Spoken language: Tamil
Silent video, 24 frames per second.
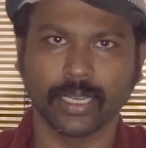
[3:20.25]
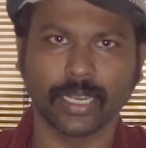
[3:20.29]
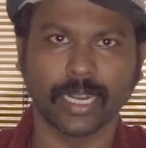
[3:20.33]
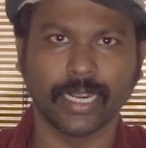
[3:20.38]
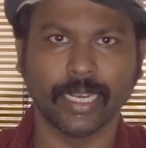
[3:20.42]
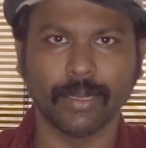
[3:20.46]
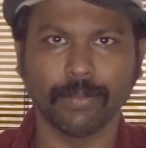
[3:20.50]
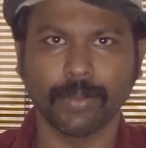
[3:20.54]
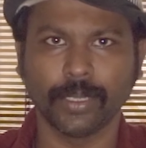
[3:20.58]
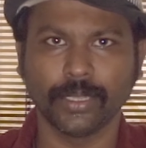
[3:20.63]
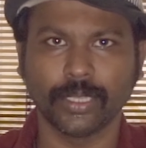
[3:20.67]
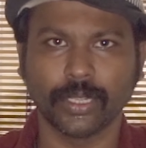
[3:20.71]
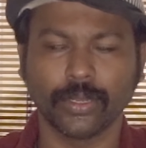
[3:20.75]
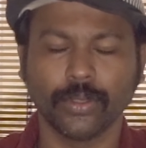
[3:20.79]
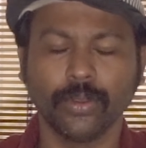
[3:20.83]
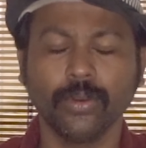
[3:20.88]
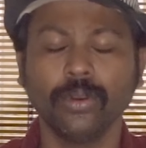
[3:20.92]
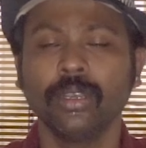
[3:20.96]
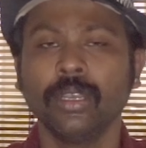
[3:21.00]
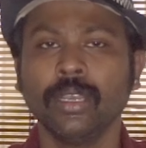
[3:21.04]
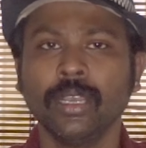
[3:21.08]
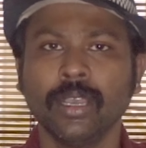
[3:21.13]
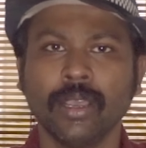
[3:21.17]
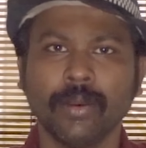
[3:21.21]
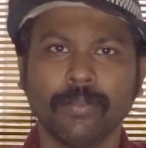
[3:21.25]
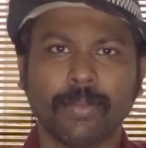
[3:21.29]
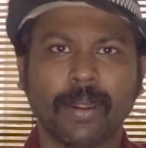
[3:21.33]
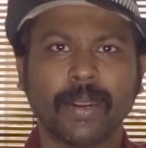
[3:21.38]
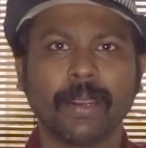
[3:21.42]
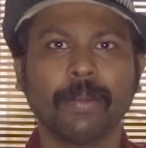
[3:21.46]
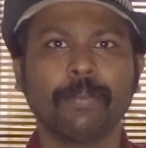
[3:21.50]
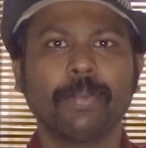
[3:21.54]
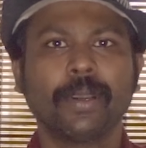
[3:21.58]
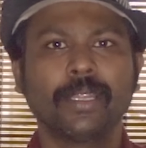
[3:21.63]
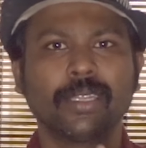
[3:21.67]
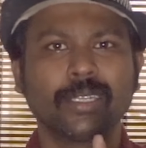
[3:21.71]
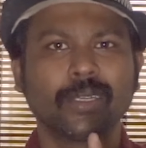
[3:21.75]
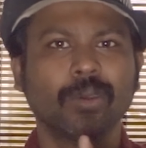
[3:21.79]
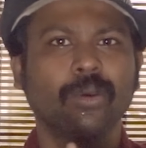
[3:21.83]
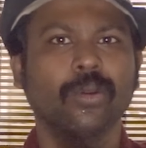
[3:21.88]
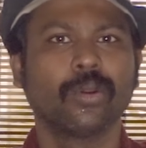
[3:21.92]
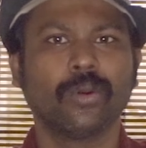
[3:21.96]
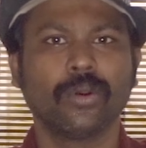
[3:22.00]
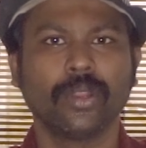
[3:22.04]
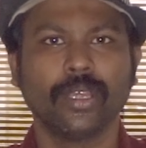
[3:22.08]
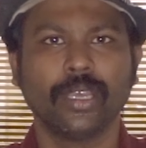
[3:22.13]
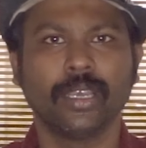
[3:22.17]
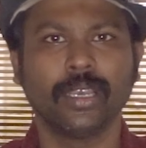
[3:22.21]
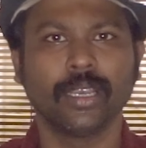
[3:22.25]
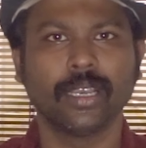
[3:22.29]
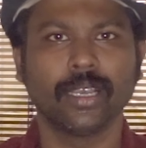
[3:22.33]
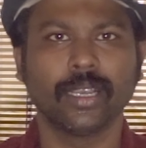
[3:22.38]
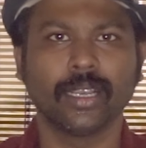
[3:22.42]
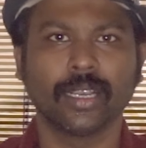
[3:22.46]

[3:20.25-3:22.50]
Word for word: கண்டிப்பாக தெரியும் பண்ணி பார்த்துட்டு உங்களுடைய